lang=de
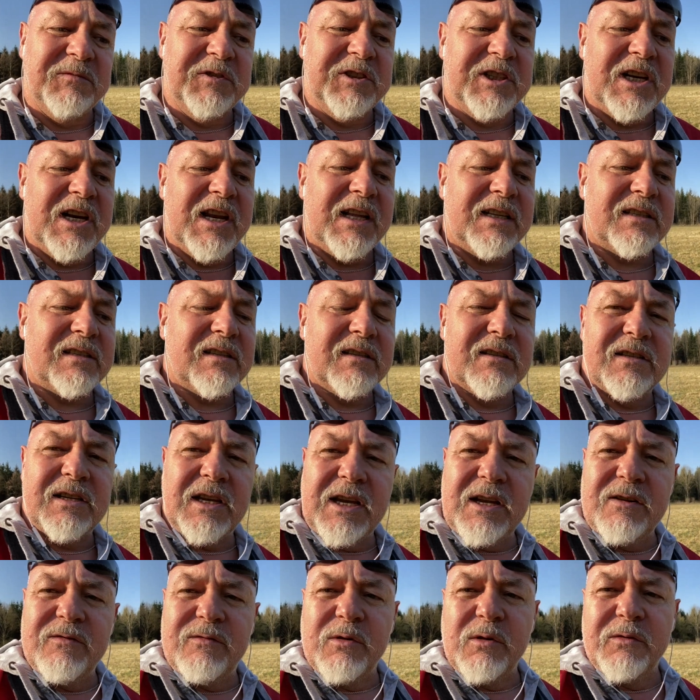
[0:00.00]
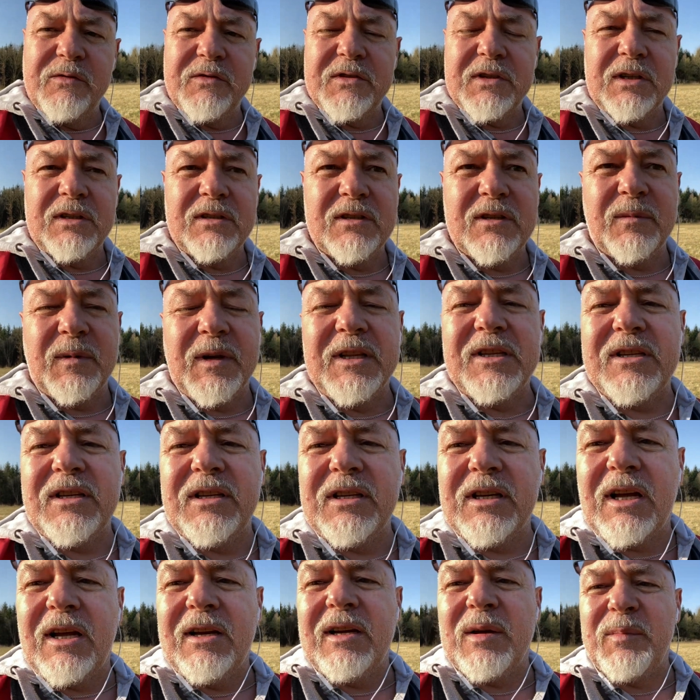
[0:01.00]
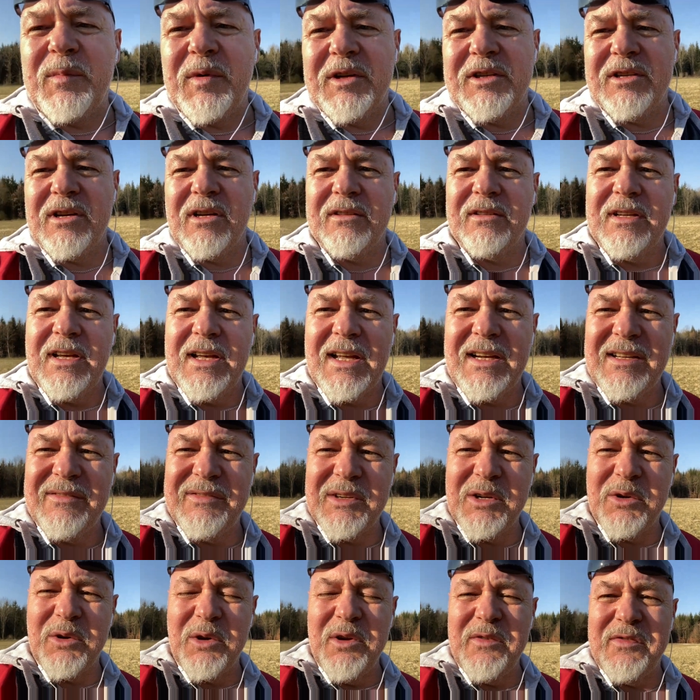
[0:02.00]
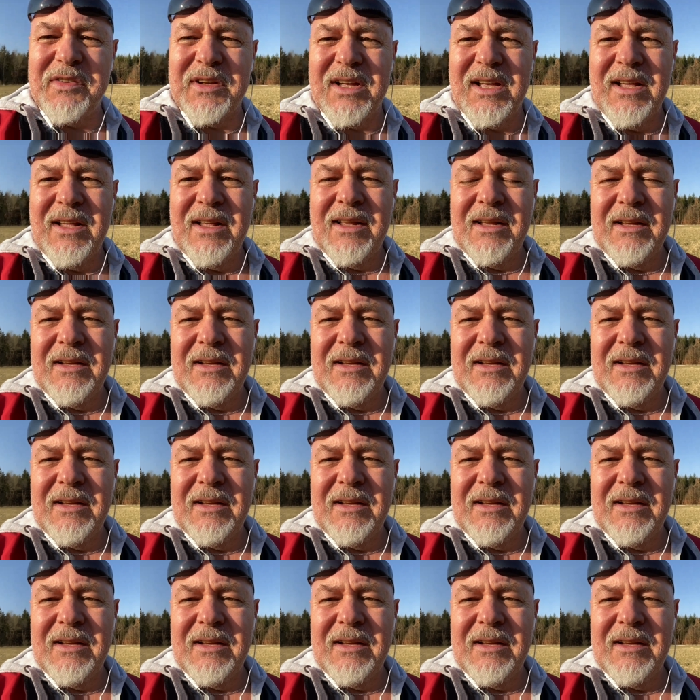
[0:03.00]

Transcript: in den letzten 10, 15, 20 Jahren hat man gesagt, naja, der Verkäufer,